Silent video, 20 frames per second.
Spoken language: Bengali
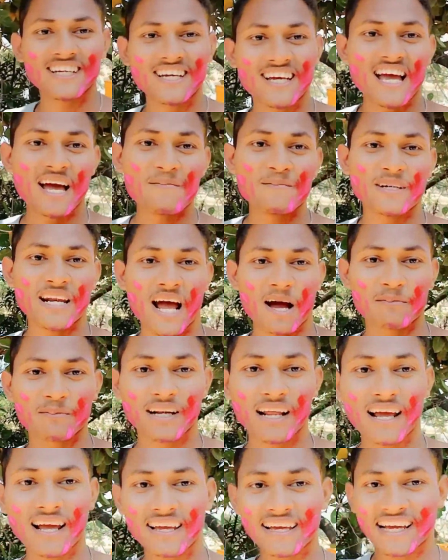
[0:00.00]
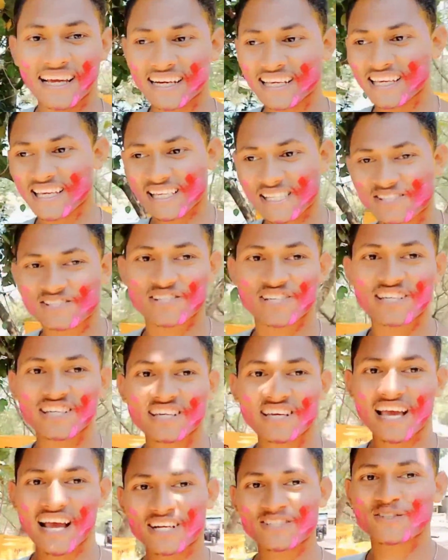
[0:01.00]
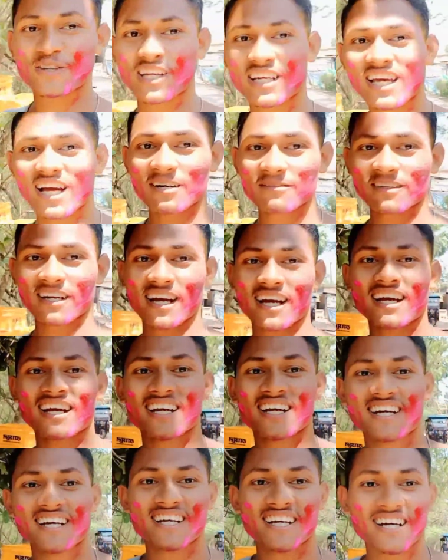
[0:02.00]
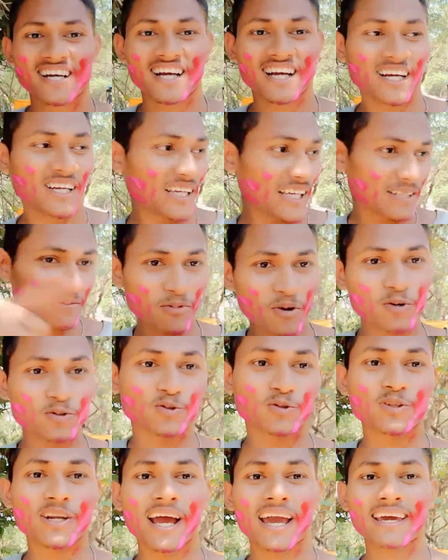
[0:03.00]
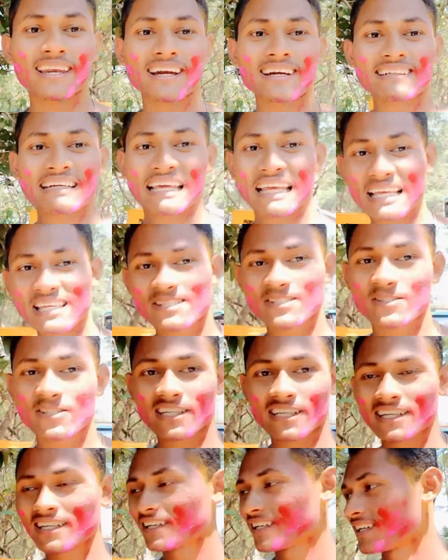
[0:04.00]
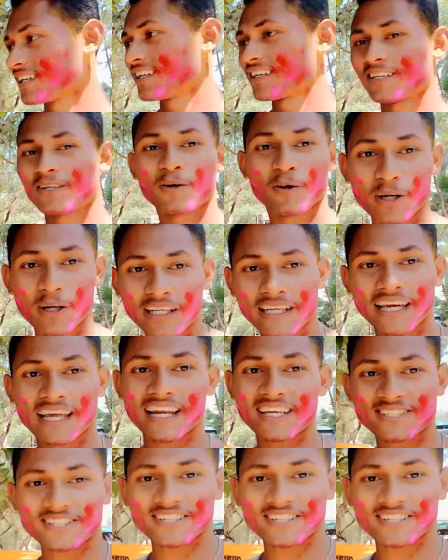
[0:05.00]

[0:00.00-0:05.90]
মানে আমরা এখানে এসছি অ্যাকচুয়ালি আমরা এই মৌসুমি আইল্যান্ডে এসছি হোলি খেলার জন্য